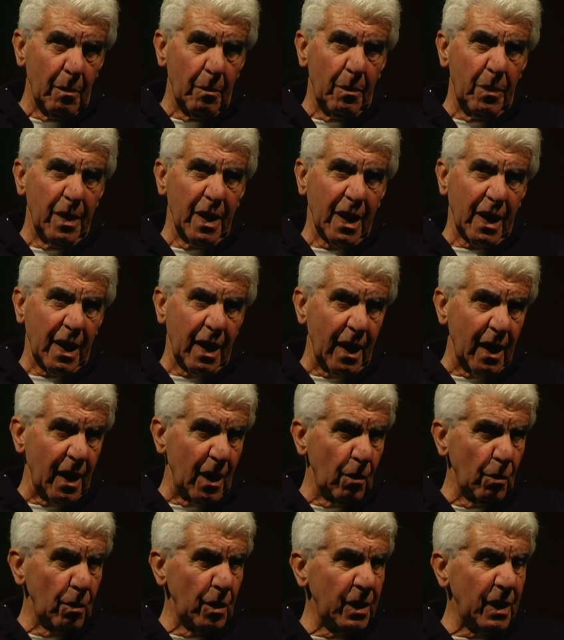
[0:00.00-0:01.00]
Perché?
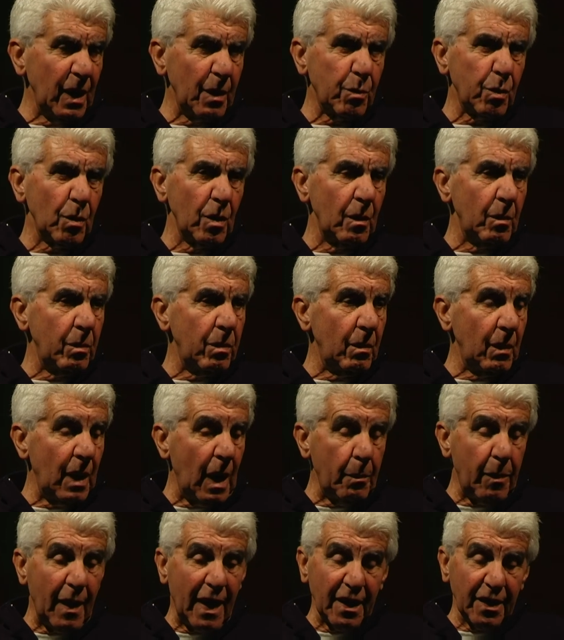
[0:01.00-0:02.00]
Unità,
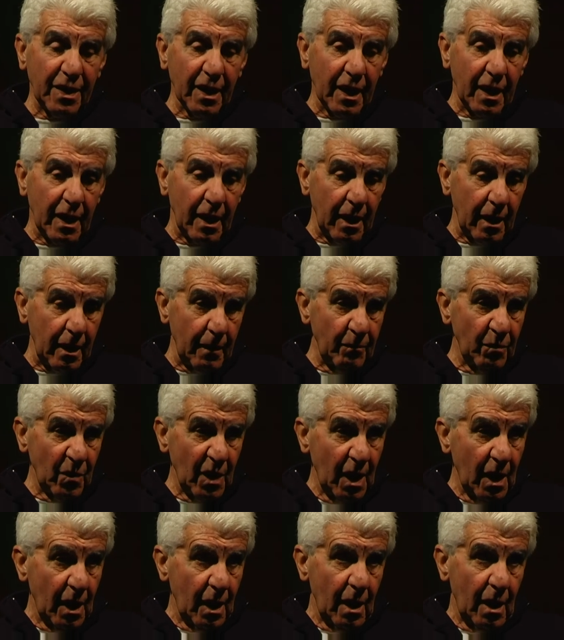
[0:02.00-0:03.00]
a parte che
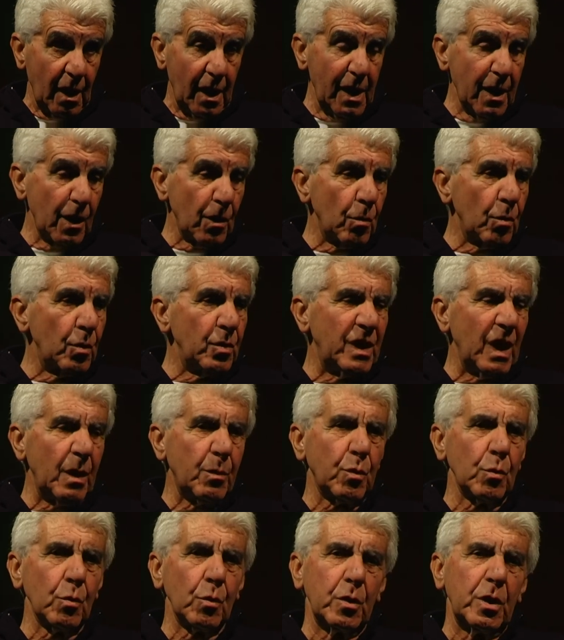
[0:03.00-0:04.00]
erano unità
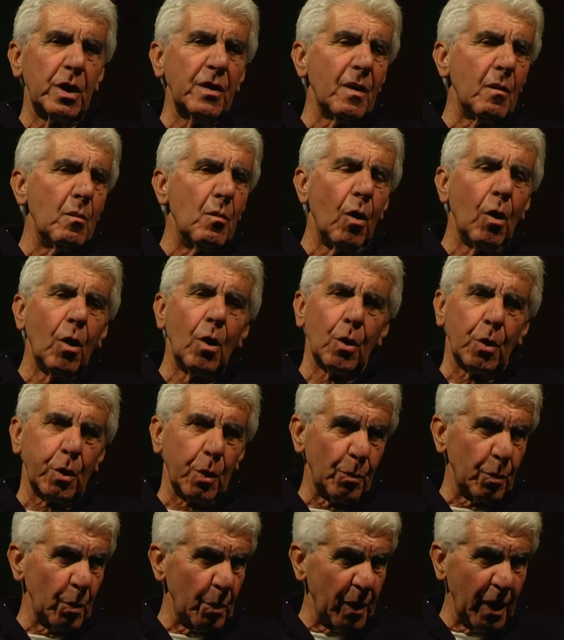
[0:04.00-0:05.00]
produttive
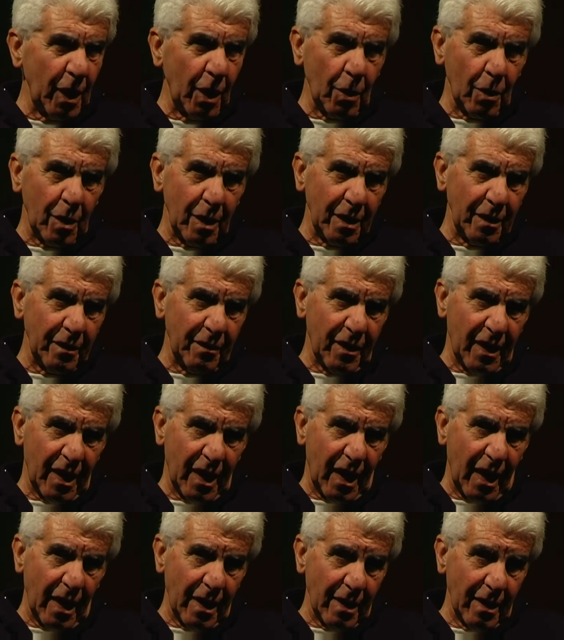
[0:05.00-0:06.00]
molto più piccole di,
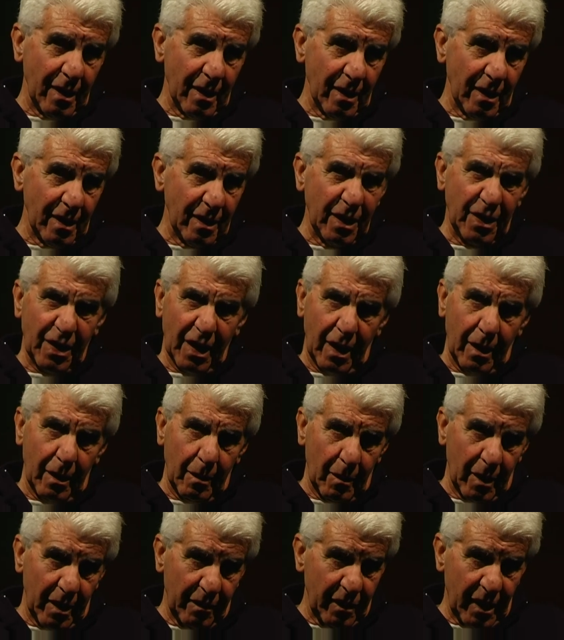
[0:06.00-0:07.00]
Ferragna, di
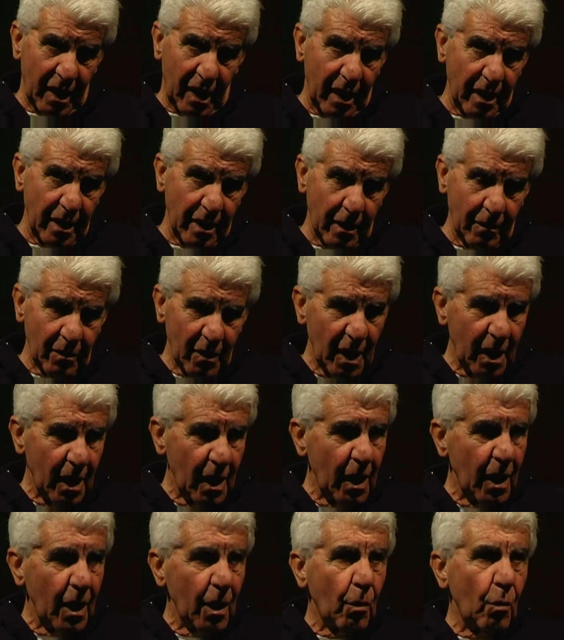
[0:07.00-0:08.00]
3M Ferragna,
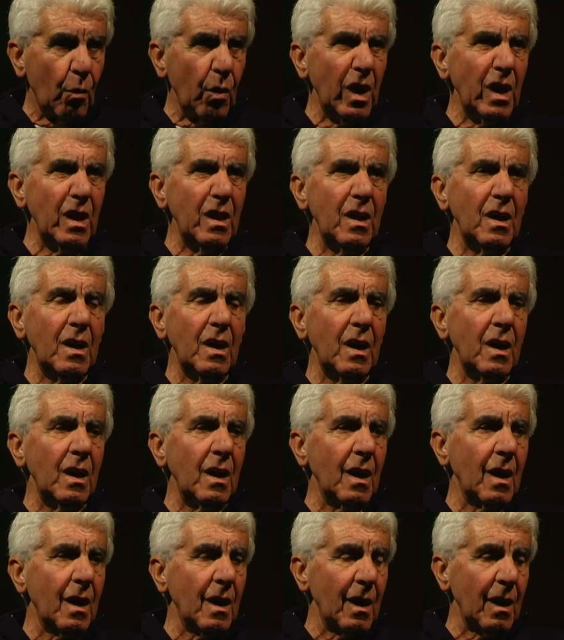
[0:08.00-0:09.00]
quindi
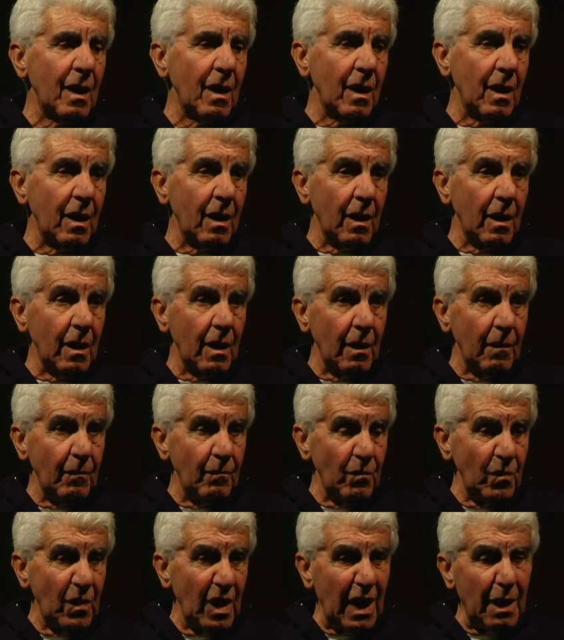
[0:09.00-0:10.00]
eh,
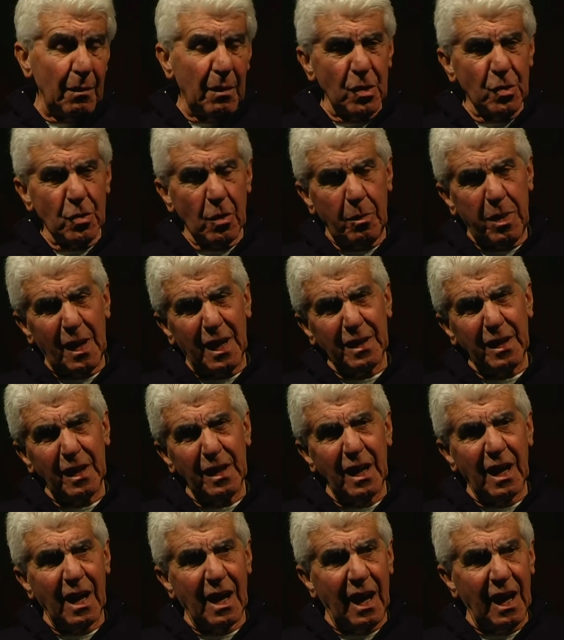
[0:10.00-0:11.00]
nella maggior parte
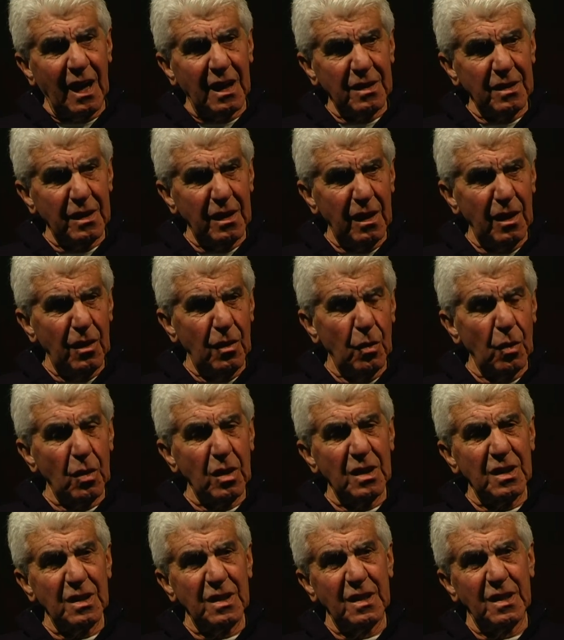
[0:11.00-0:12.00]
dei casi non
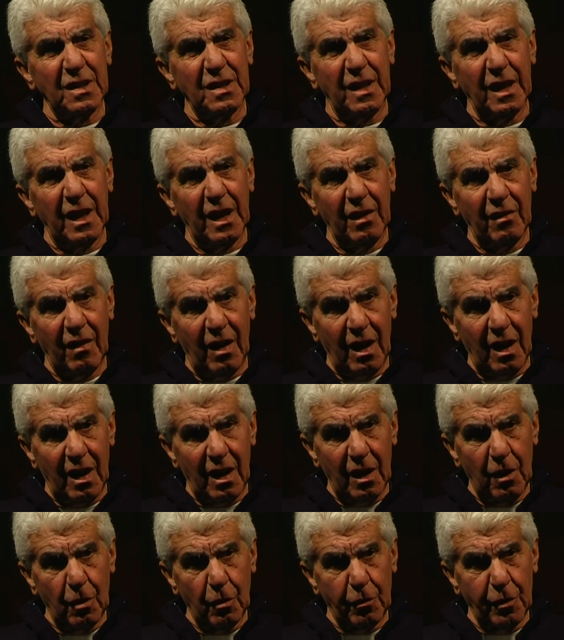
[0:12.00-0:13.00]
esisteva
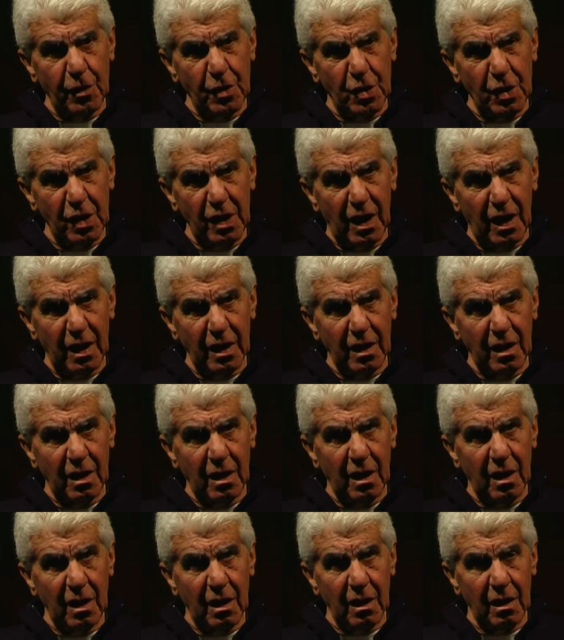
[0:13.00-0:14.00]
l'officina
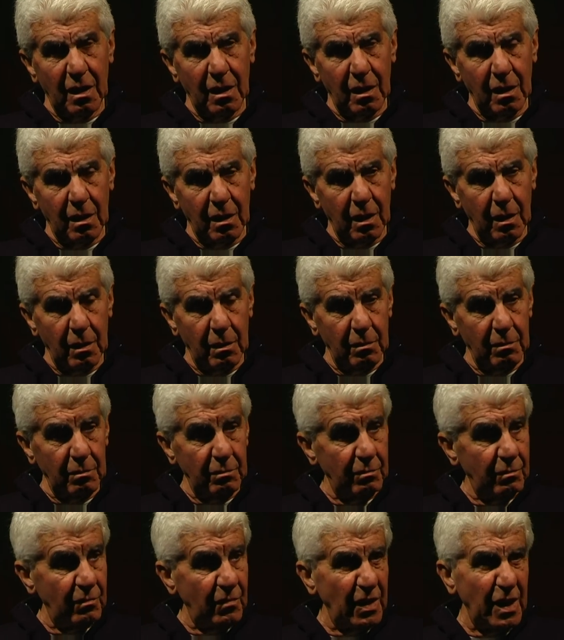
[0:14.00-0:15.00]

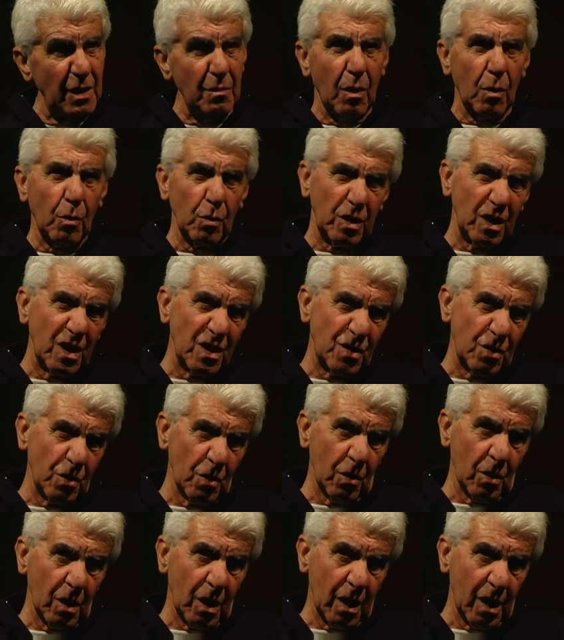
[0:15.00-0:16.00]
di
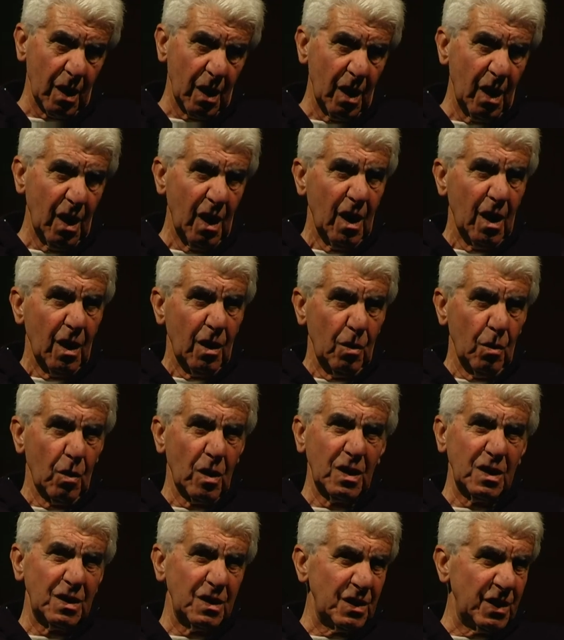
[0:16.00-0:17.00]
manutenzione, non
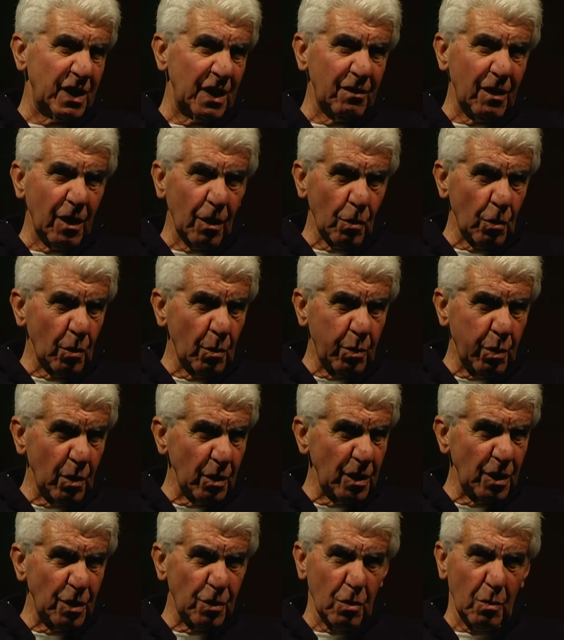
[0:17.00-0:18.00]
esisteva il gruppo
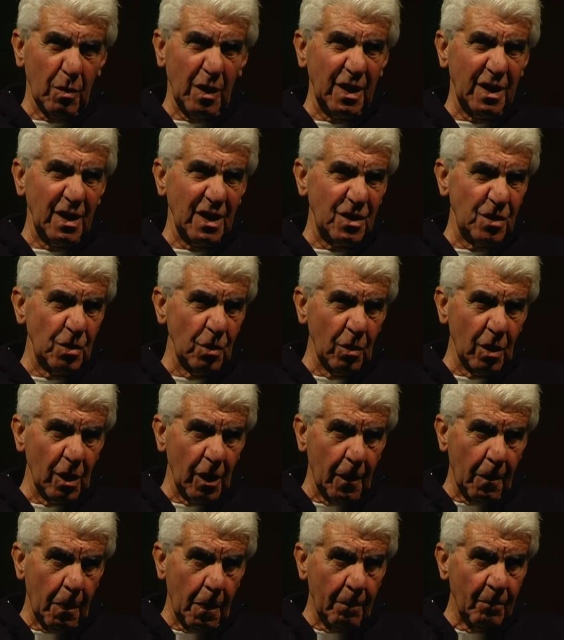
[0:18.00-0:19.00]
di
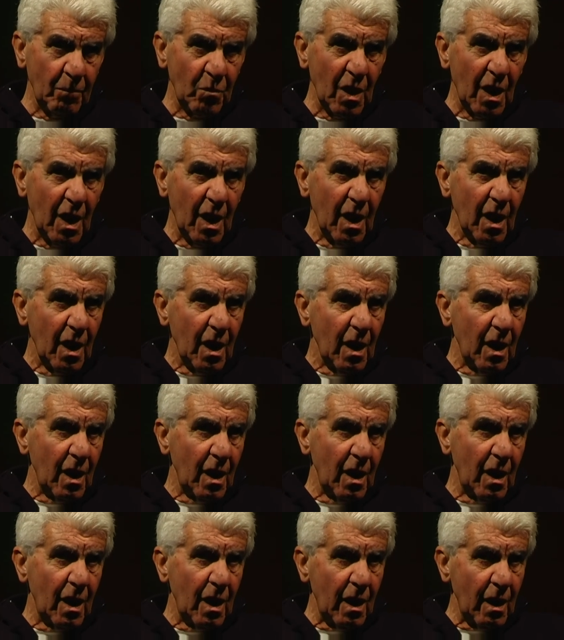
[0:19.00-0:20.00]
strumentazione
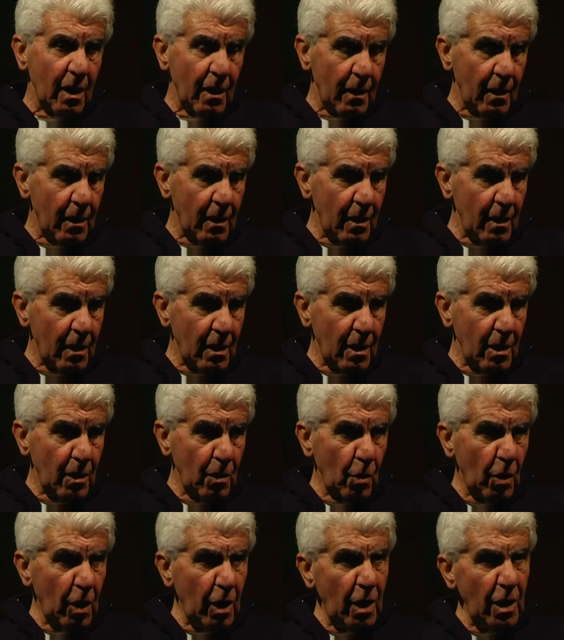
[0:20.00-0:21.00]
eh,
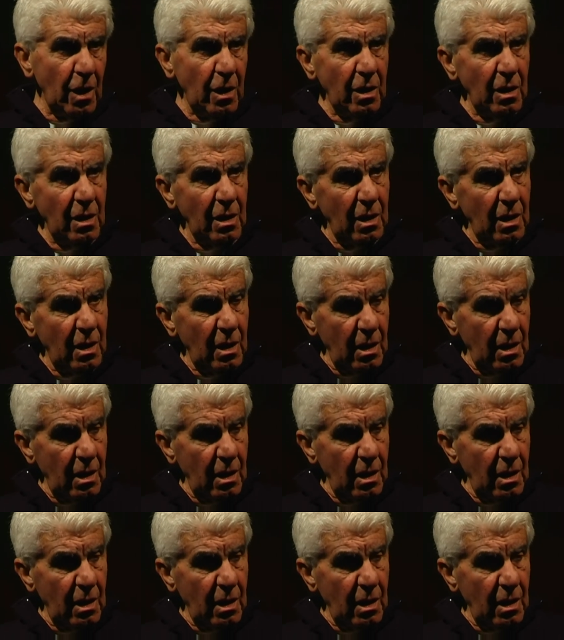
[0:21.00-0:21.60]
noi